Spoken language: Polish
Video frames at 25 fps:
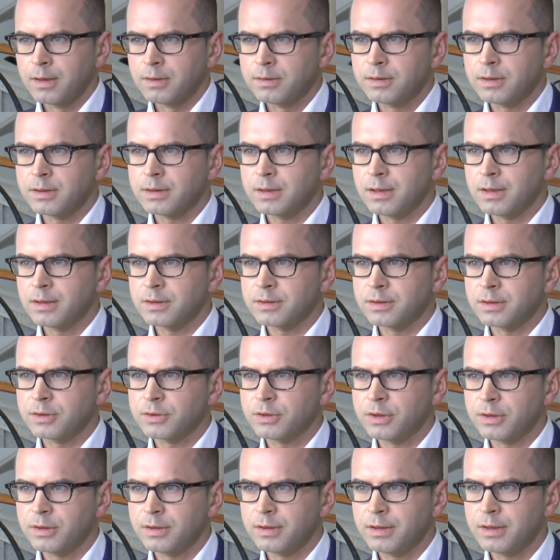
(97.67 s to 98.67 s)
niezależnych
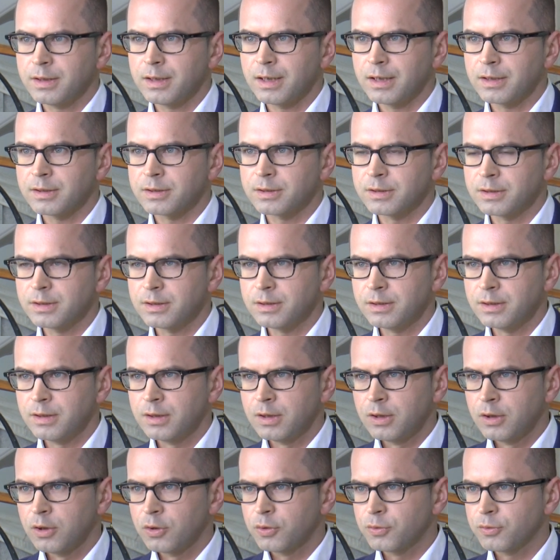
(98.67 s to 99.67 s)
dziennikarzy,
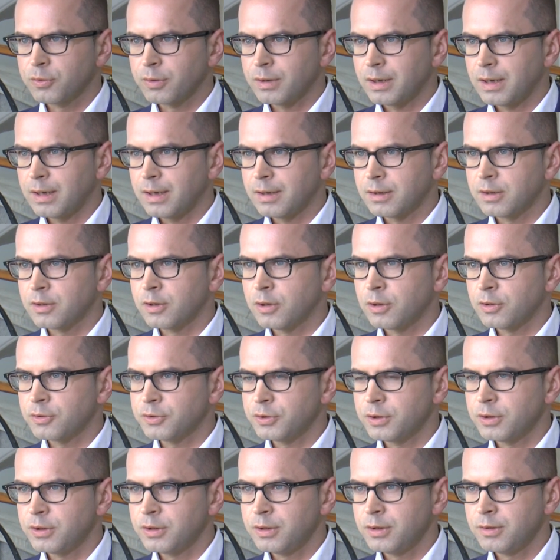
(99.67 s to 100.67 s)
która
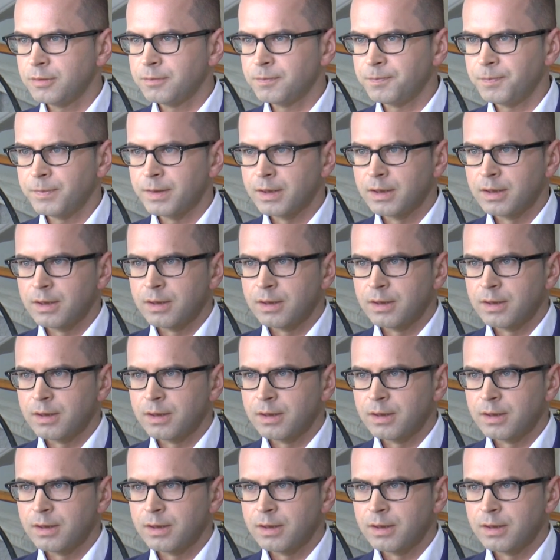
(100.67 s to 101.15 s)
grozi im,